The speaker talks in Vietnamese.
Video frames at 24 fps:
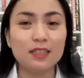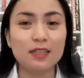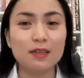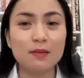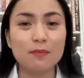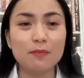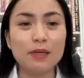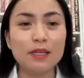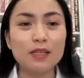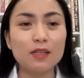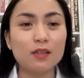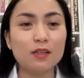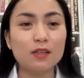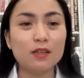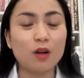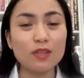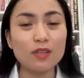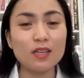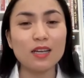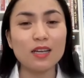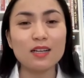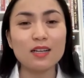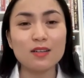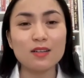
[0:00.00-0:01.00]
thì mình có
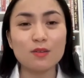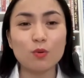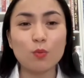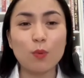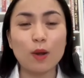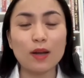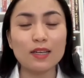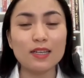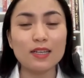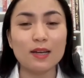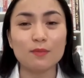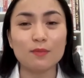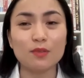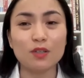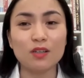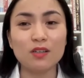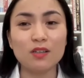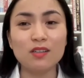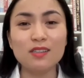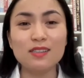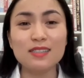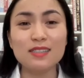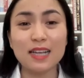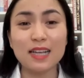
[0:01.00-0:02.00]
những cái quan điểm nó
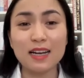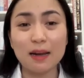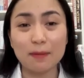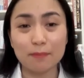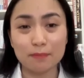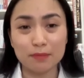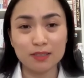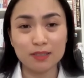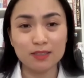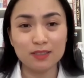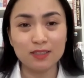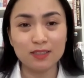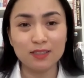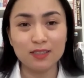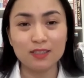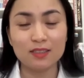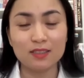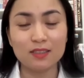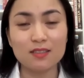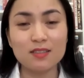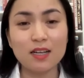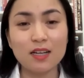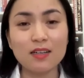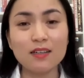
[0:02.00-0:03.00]
hơi sai lầm ấy
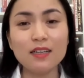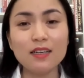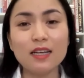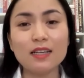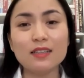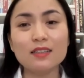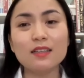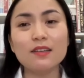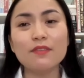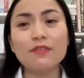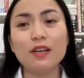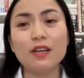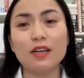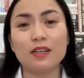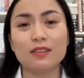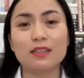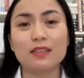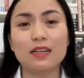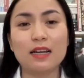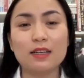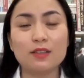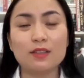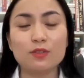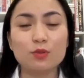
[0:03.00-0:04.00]
nó dẫn đến cái việc
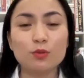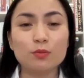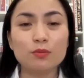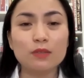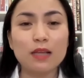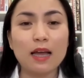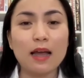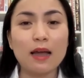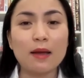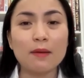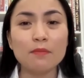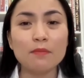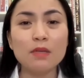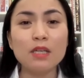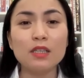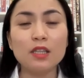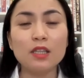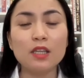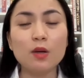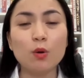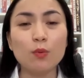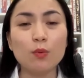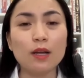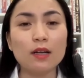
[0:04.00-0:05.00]
là chúng ta bị
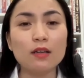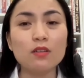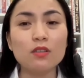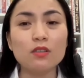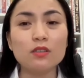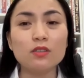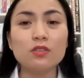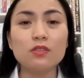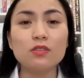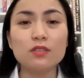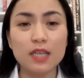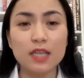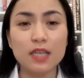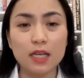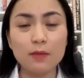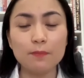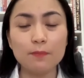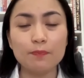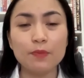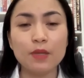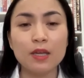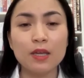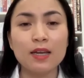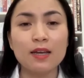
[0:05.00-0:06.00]
thiếu năng lượng trường diễn
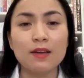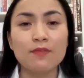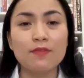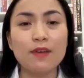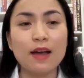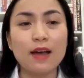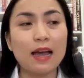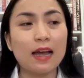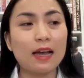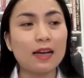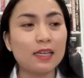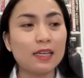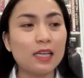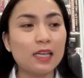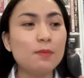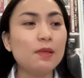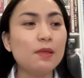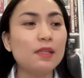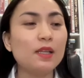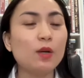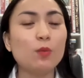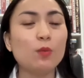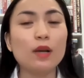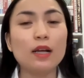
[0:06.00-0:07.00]
và khi
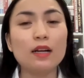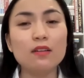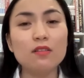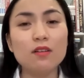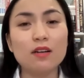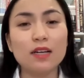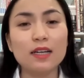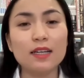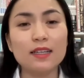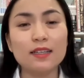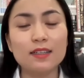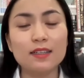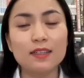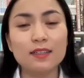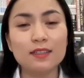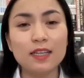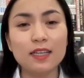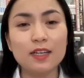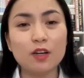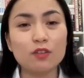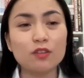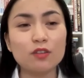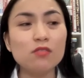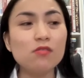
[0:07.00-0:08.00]
bị thiếu năng lượng ấy
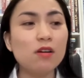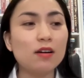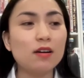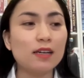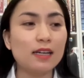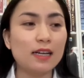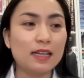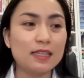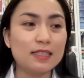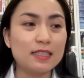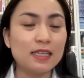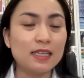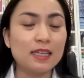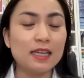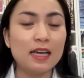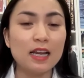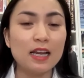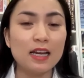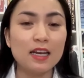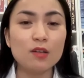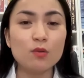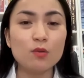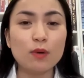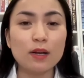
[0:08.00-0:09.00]
thì nó thường là gì
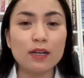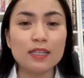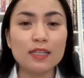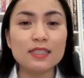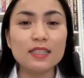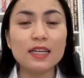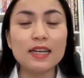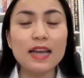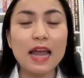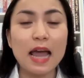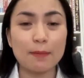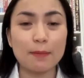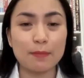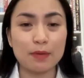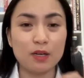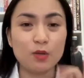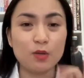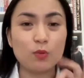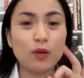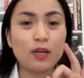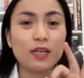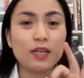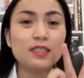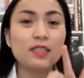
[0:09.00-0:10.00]
liên quan đến chất đạm
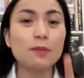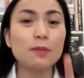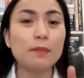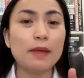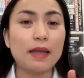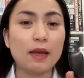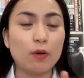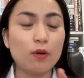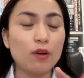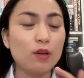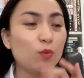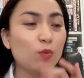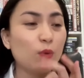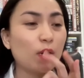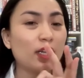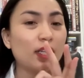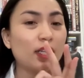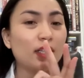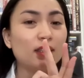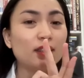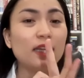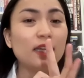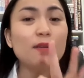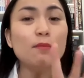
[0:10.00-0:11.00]
liên quan đến chất béo hay liên quan
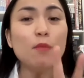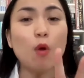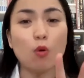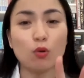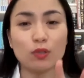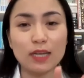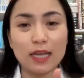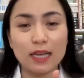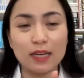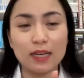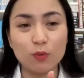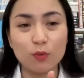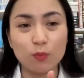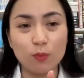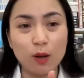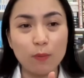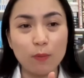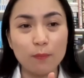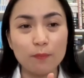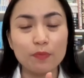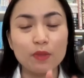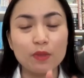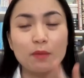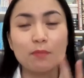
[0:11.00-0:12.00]
đến tinh bột này đúng
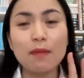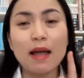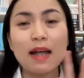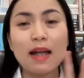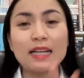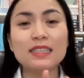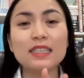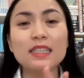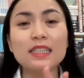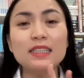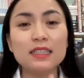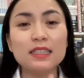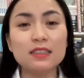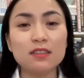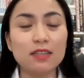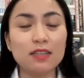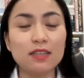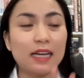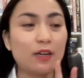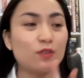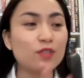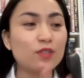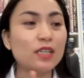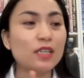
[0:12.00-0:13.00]
không ba cái chất dinh dưỡng
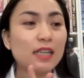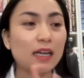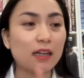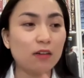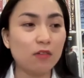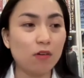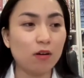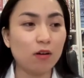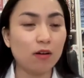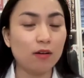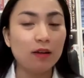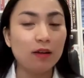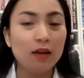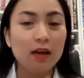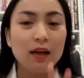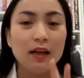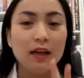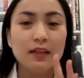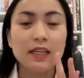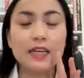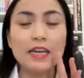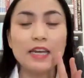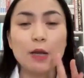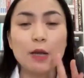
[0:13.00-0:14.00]
này nó sinh năng lượng
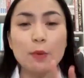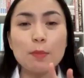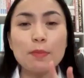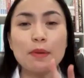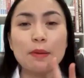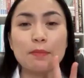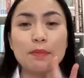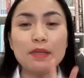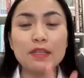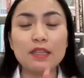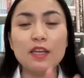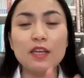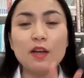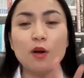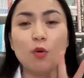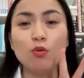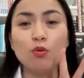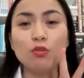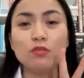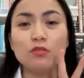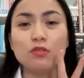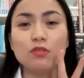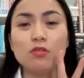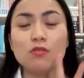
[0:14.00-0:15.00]
thì nếu mà viện bị
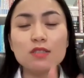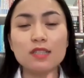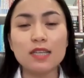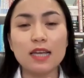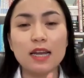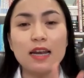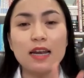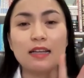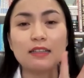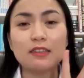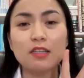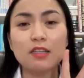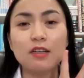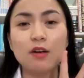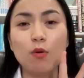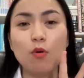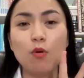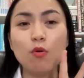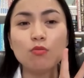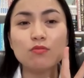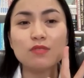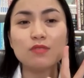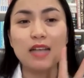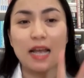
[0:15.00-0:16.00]
thiếu trường diễn là
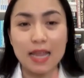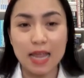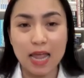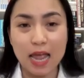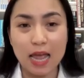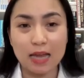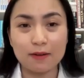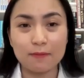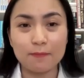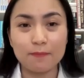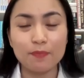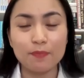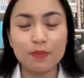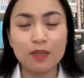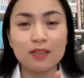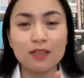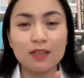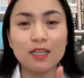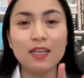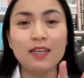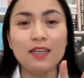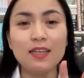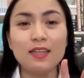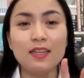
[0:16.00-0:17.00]
thiếu dài hạn
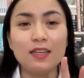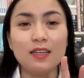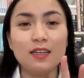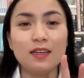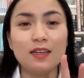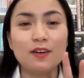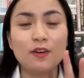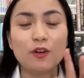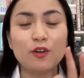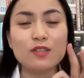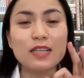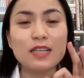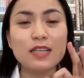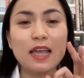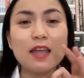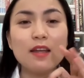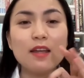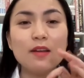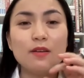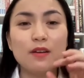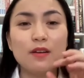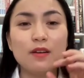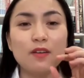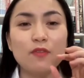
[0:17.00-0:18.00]
thì nó
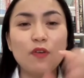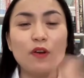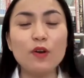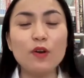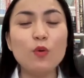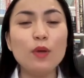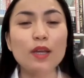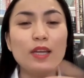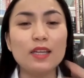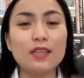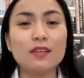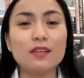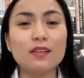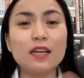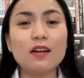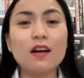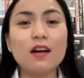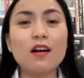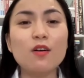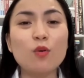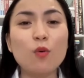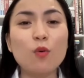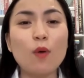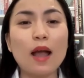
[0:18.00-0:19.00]
sẽ phân hủy những cái
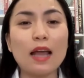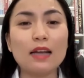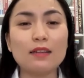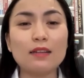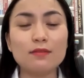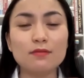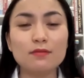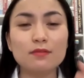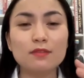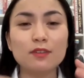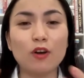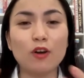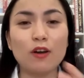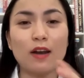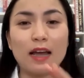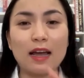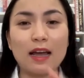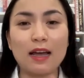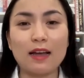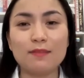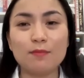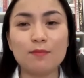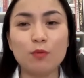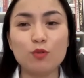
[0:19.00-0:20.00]
cơ quan gọi
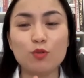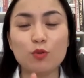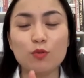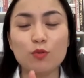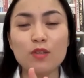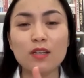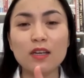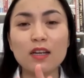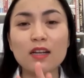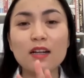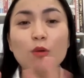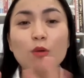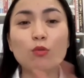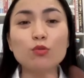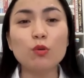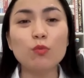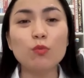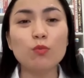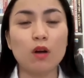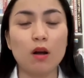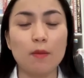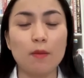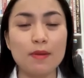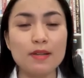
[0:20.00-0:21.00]
là một số những cái cấu
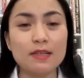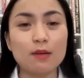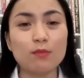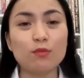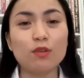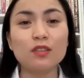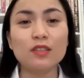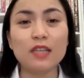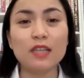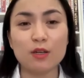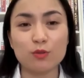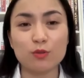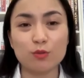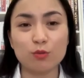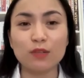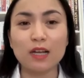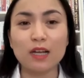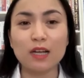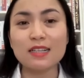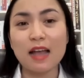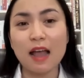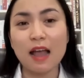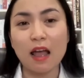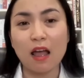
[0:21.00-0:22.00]
trúc ở bên trong cơ thể của chúng
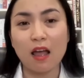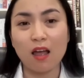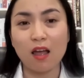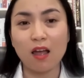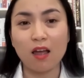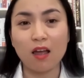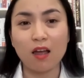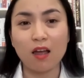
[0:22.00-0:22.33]
ta ra